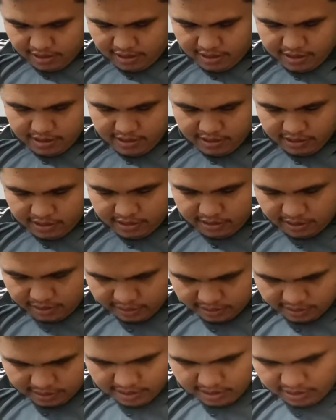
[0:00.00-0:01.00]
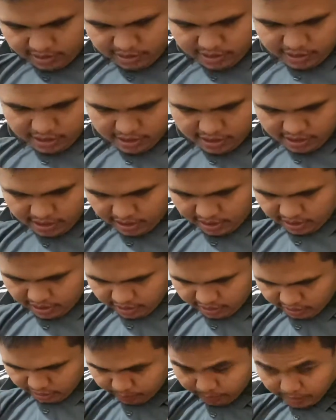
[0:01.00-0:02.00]
ini desain saya sendiri.
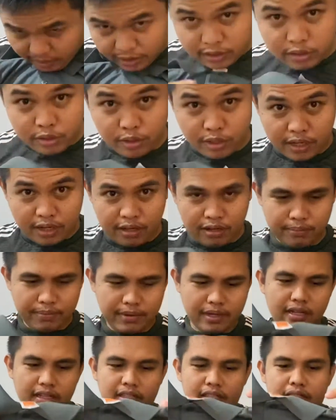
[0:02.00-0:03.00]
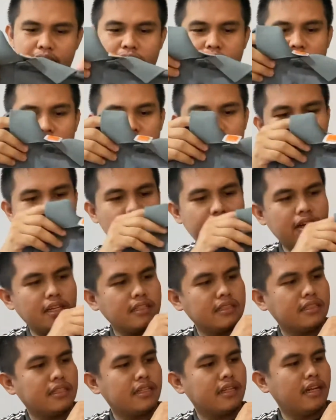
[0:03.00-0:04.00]
Uh, terima kasih juga kepada SDS
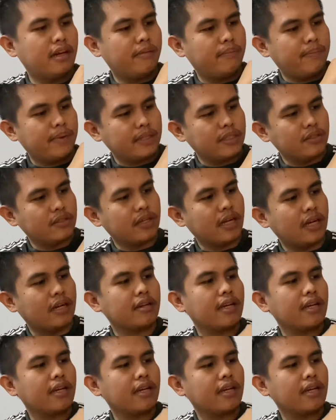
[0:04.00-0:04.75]
Advance dapat juga.